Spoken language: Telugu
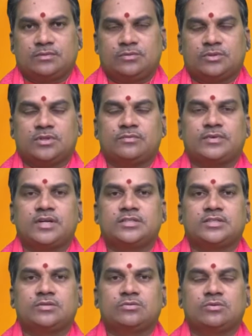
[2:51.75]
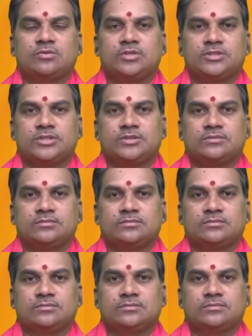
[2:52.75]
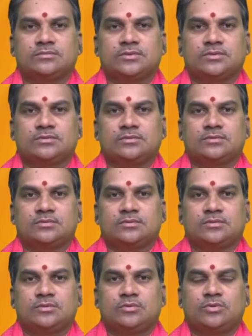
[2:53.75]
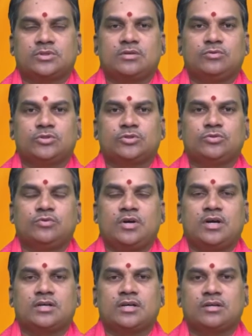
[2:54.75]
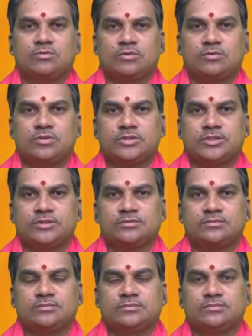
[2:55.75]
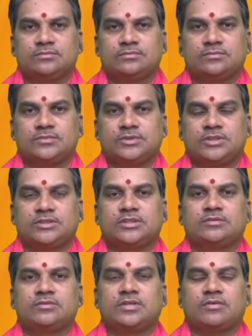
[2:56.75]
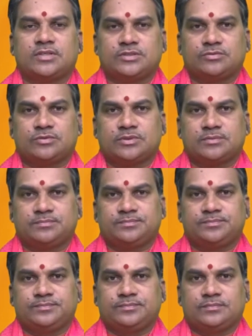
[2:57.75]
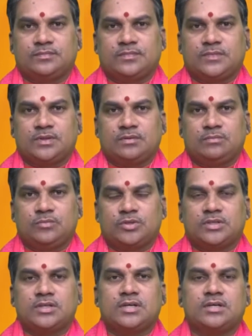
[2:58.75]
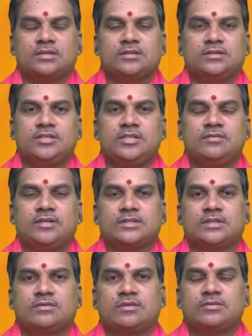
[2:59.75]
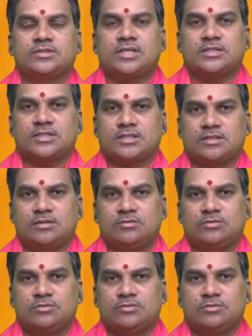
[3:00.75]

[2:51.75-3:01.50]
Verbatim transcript: నూతన ఫర్నిచర్ని కొనుగోలు చేయటం నూతన వస్తు వాహనాలను కొనుగోలు చేయటం చేసేటువంటి అవకాశం ఉంది ముఖ్యంగా ఇంటి వాతావరణం చాలా చక్కగా